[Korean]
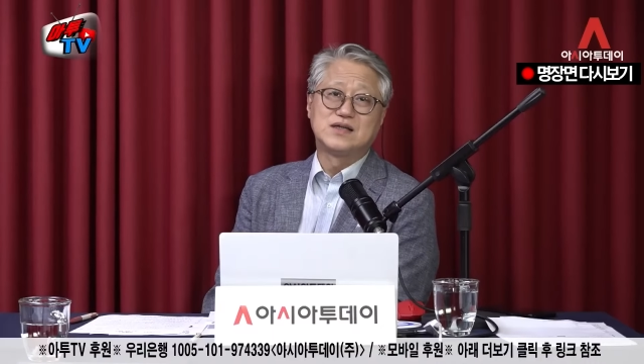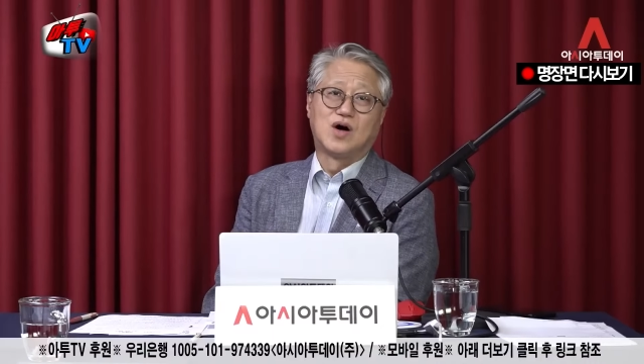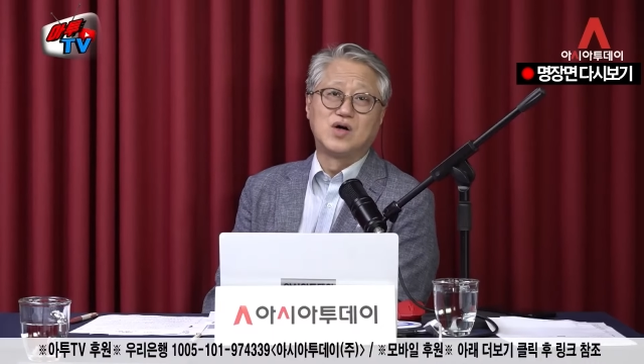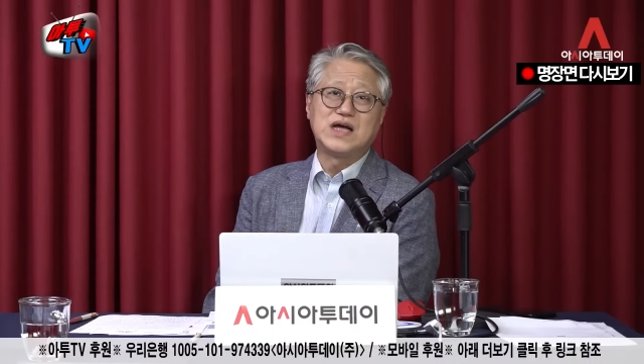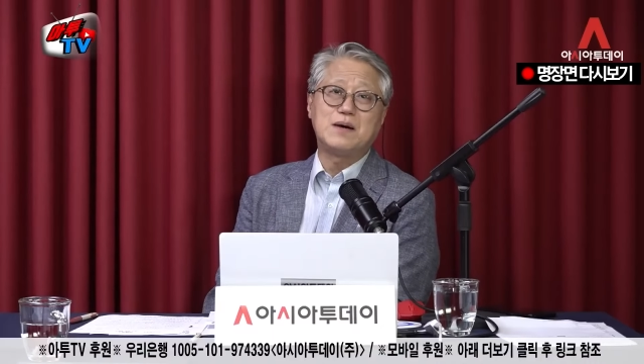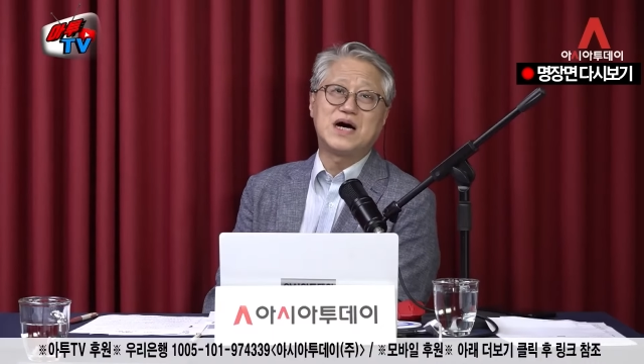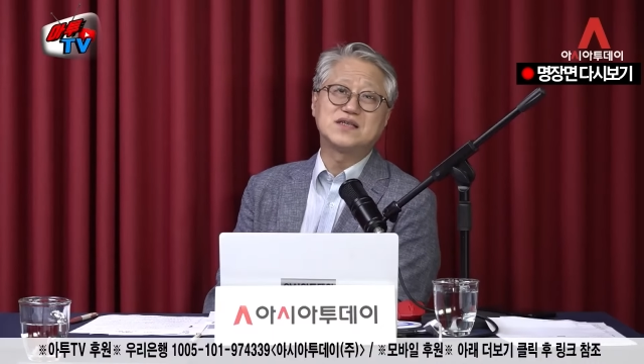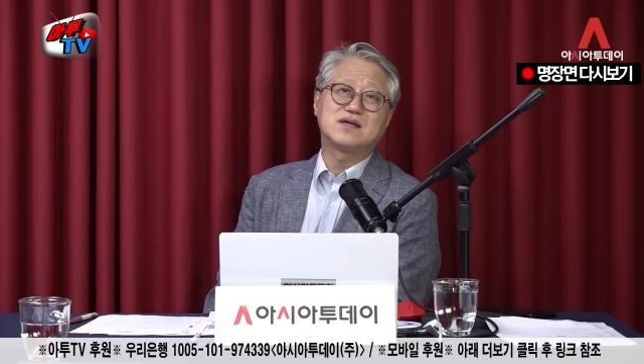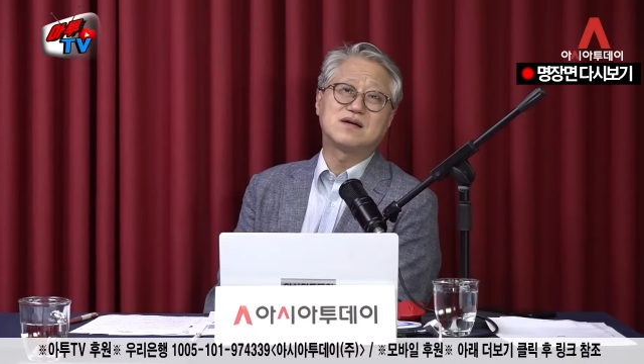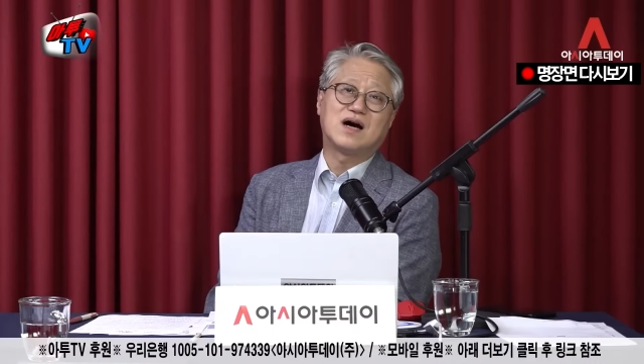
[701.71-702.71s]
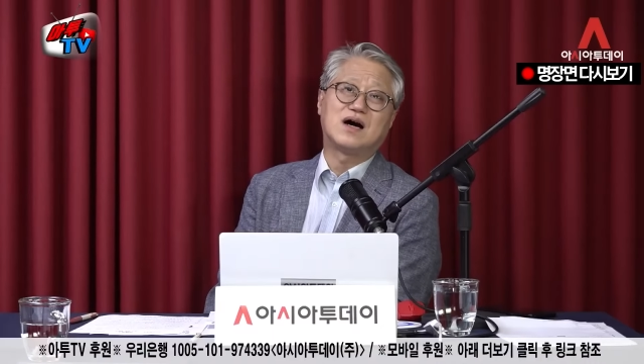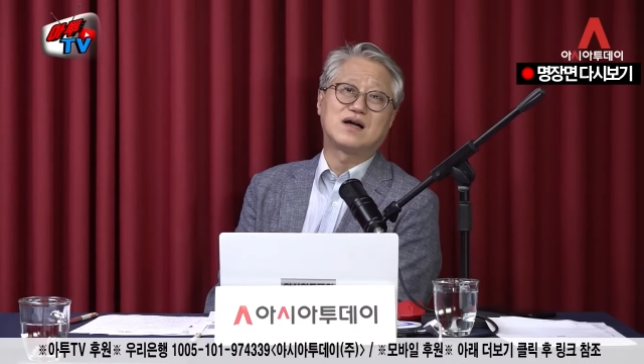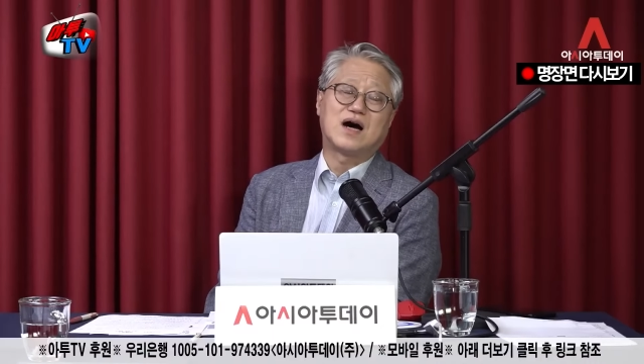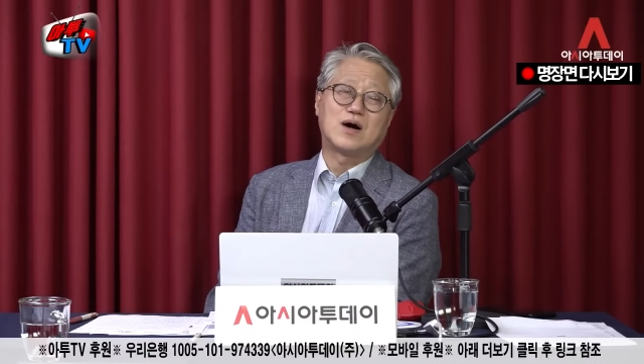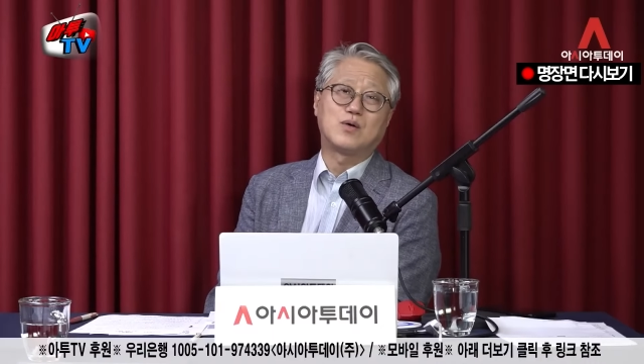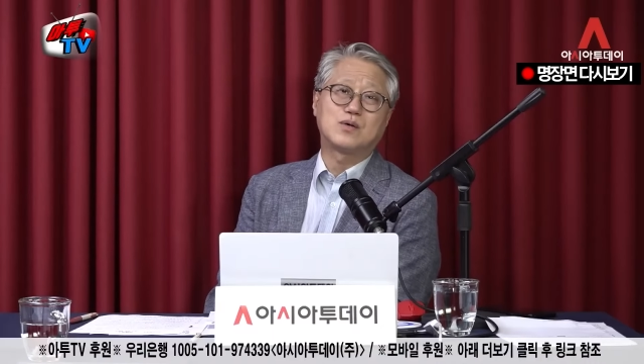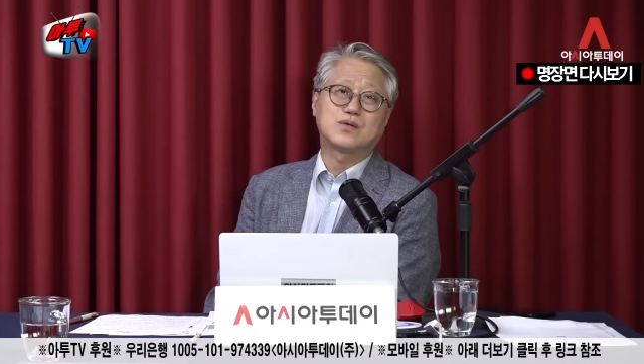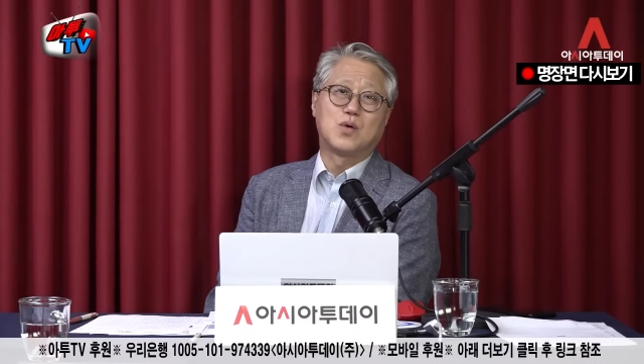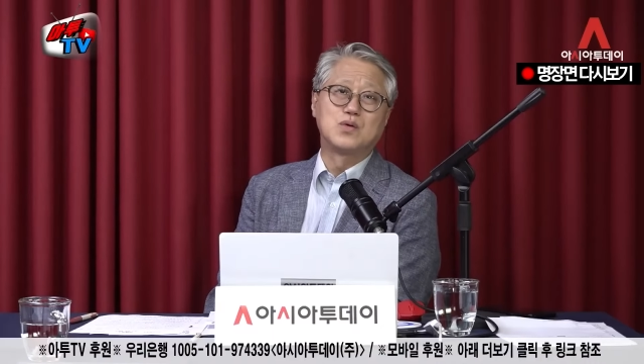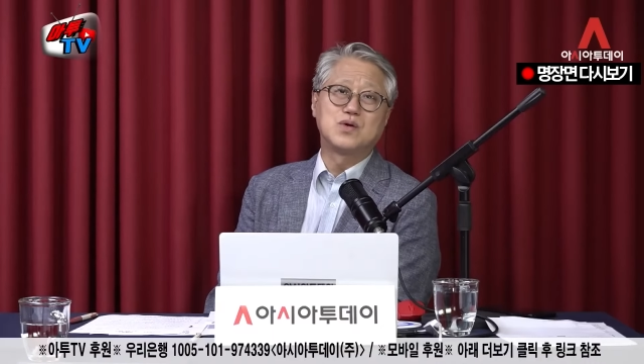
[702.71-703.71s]
너나 마셔라
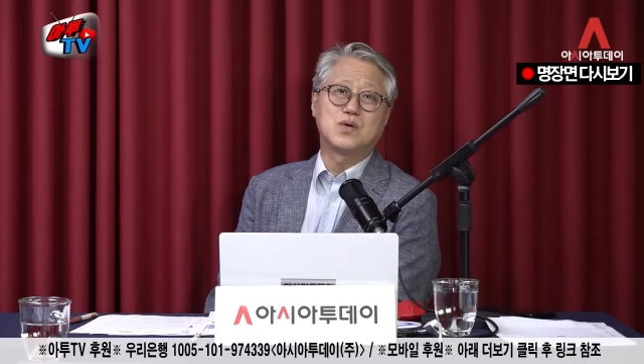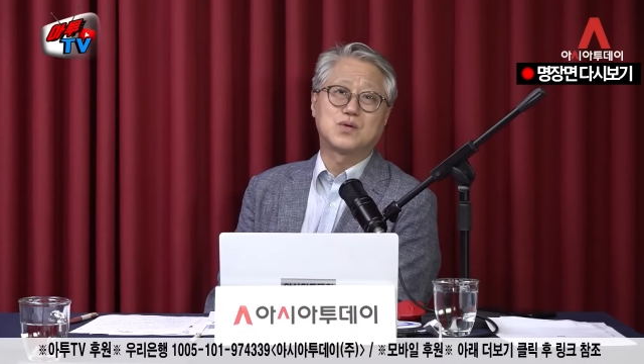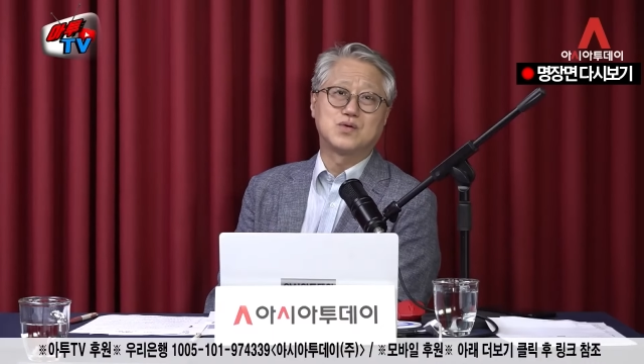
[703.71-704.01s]
라고 동료